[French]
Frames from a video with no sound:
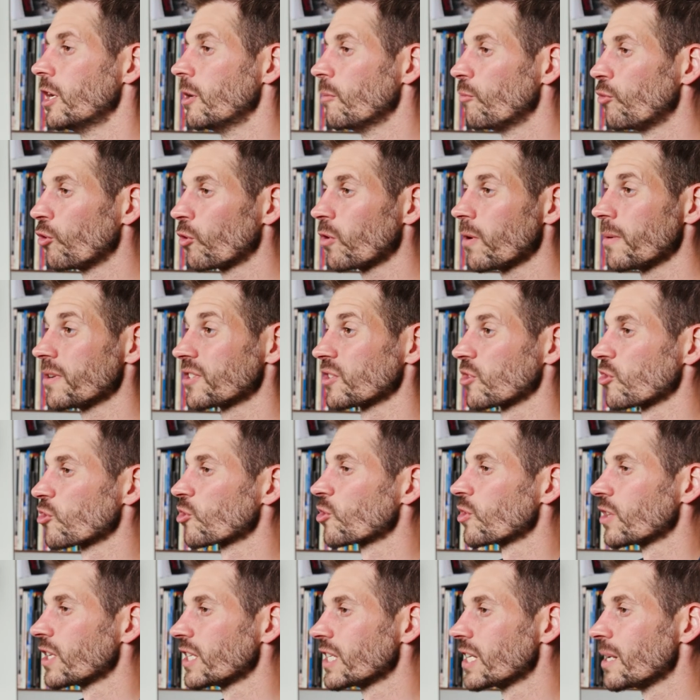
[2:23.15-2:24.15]
pourquoi Parce que je
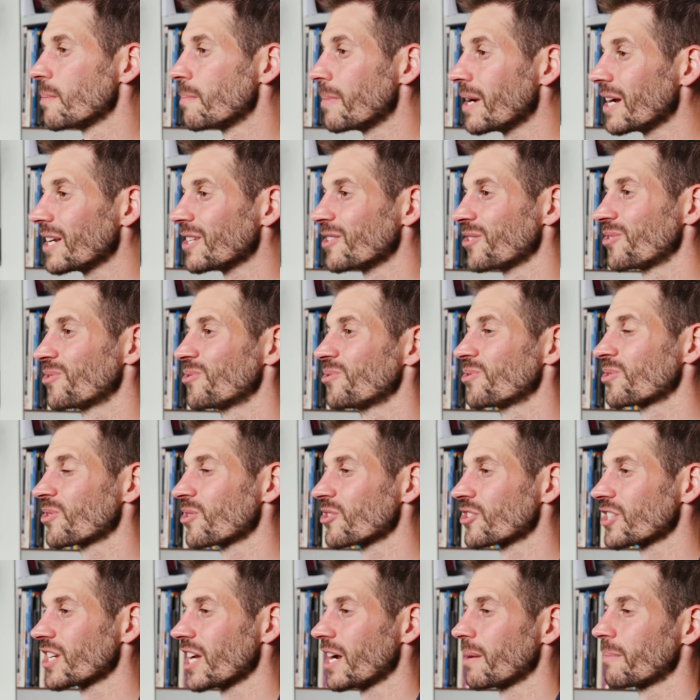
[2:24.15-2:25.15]
connaissais pas tout ce que
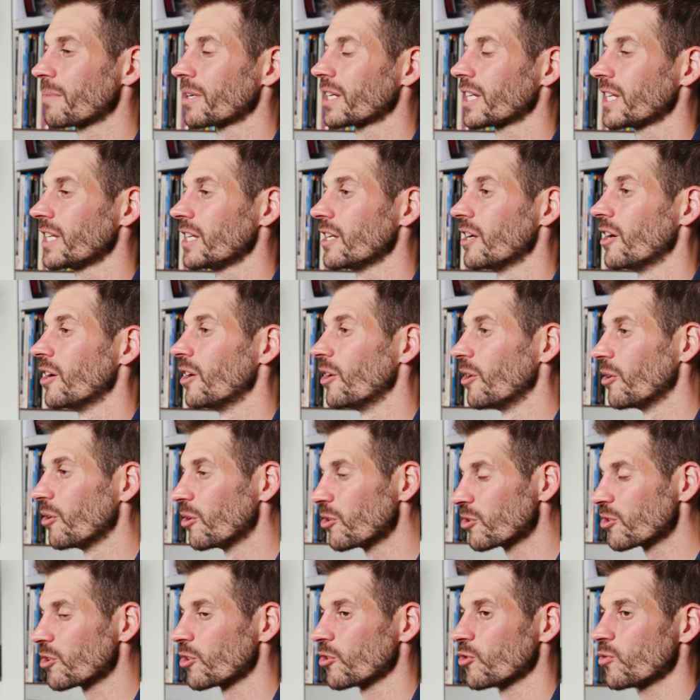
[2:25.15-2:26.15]
j'ai appris euh,
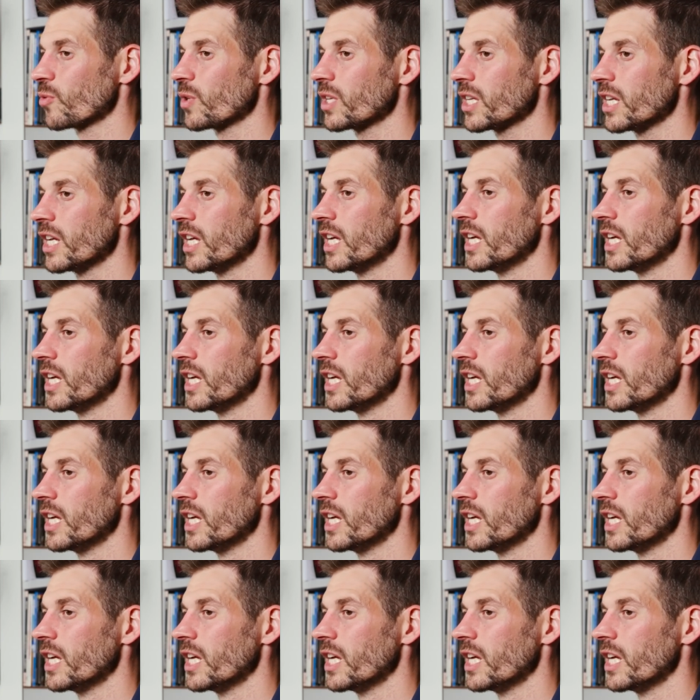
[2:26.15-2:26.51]
aujourd'hui.